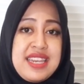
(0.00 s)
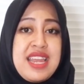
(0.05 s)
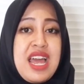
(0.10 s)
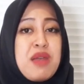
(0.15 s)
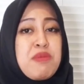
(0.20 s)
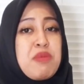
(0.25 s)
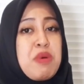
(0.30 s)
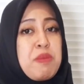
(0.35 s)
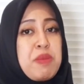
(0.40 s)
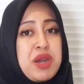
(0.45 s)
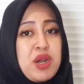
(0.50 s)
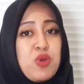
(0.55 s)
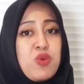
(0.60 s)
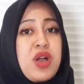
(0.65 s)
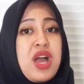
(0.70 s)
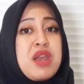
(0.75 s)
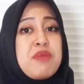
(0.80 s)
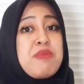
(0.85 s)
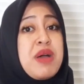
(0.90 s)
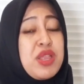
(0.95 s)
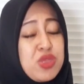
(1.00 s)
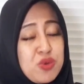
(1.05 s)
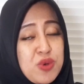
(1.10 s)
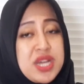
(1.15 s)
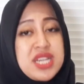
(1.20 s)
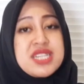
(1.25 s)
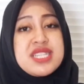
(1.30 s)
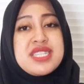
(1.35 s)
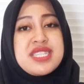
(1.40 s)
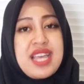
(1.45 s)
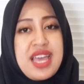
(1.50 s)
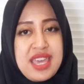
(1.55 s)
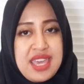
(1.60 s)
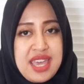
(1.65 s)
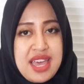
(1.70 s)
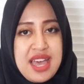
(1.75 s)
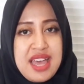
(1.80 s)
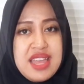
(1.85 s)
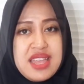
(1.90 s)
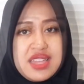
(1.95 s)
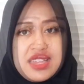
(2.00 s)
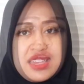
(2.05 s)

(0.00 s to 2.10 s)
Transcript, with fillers: dan memerlukan bantuan saya